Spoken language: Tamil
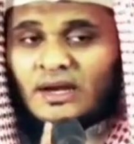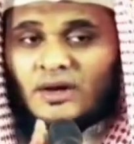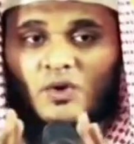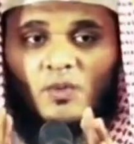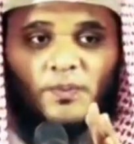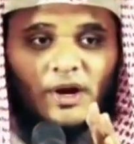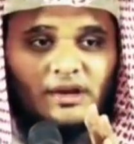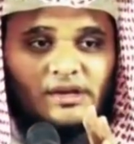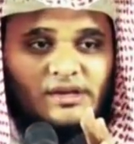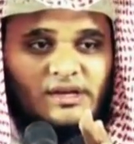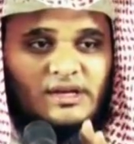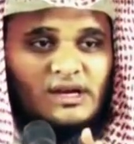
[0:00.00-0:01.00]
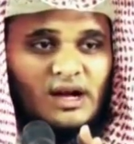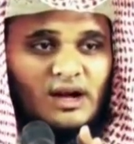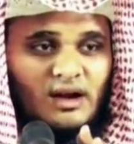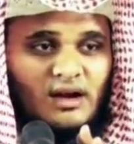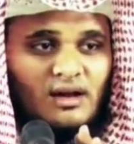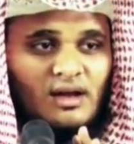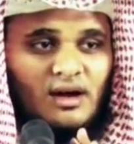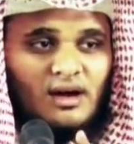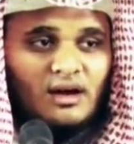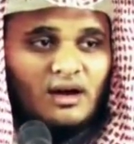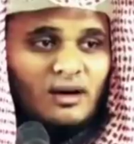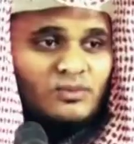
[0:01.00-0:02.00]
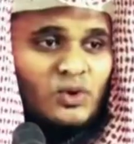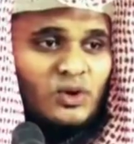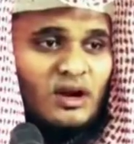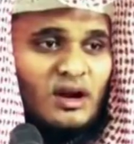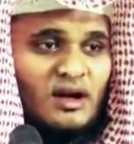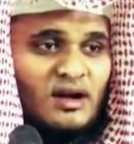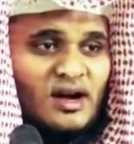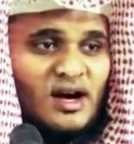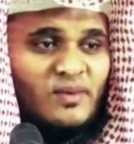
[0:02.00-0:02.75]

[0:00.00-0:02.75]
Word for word: இன்னும் பலர் இருக்கிறார்கள் அல்ஹம்துல்லா